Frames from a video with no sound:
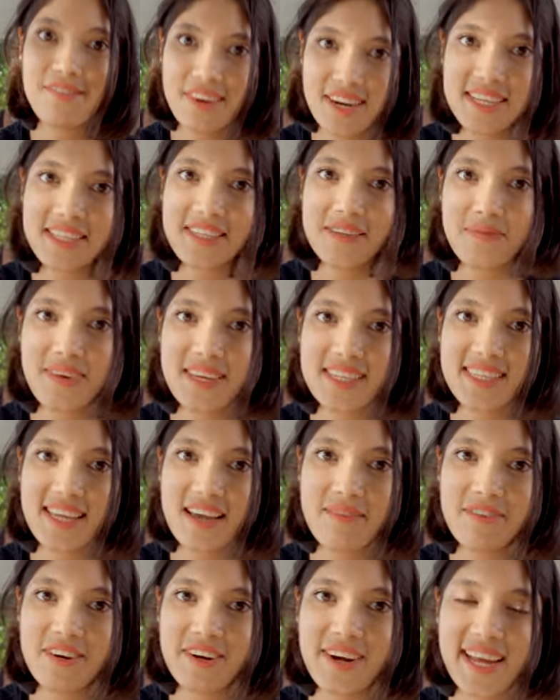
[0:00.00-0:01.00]
এভারেস্ট বেস
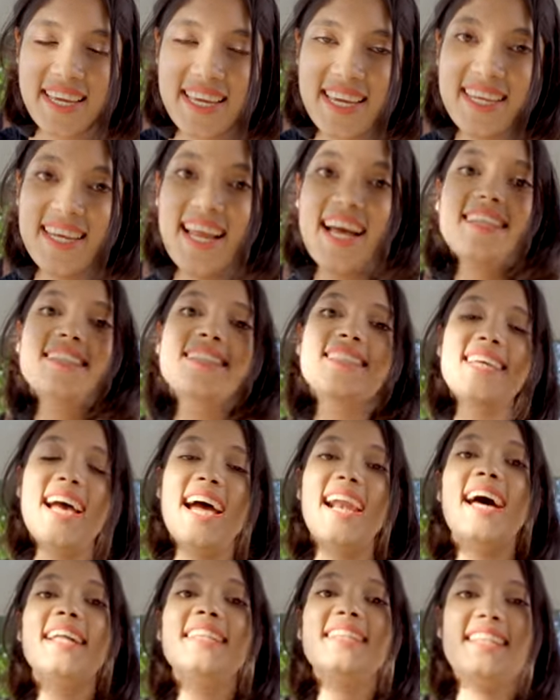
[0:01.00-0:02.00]
ক্যাম্প ট্র্যাকিং না
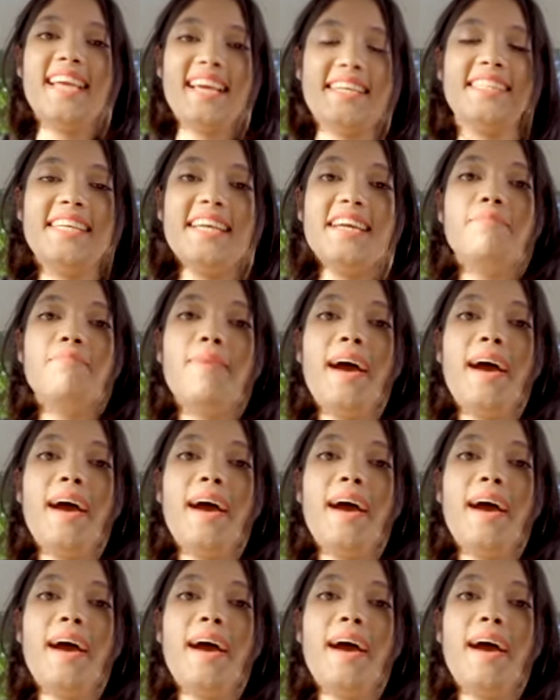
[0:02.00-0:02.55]
যারা দেশের